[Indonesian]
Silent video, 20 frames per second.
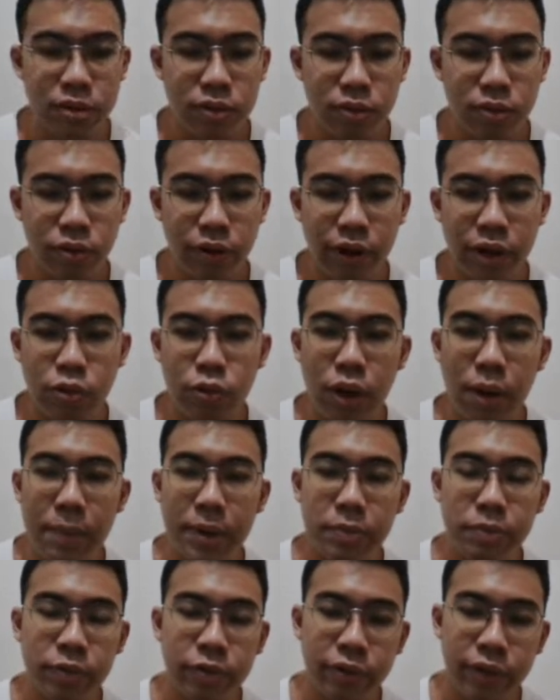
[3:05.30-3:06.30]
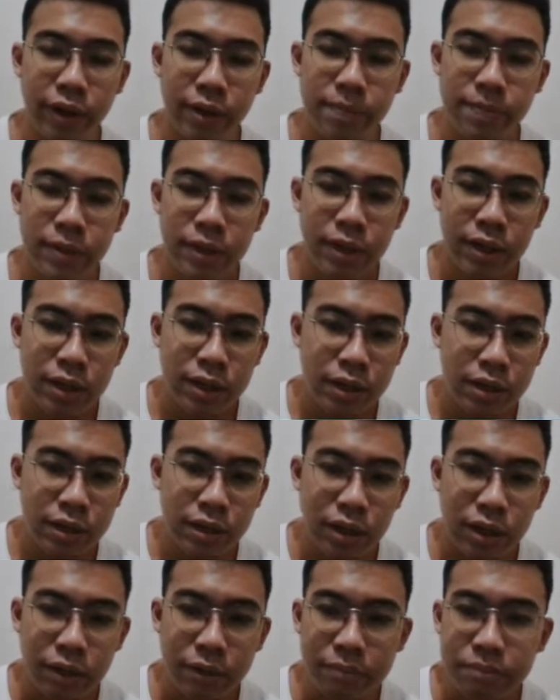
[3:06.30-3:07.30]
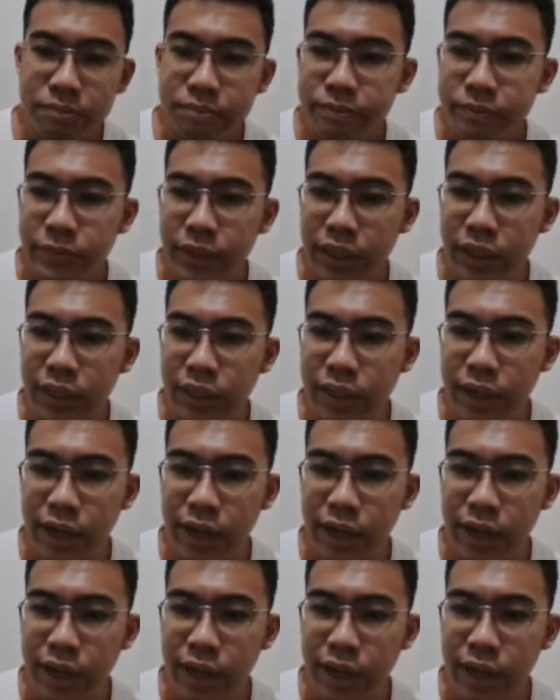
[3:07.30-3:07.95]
oke 280 ya ini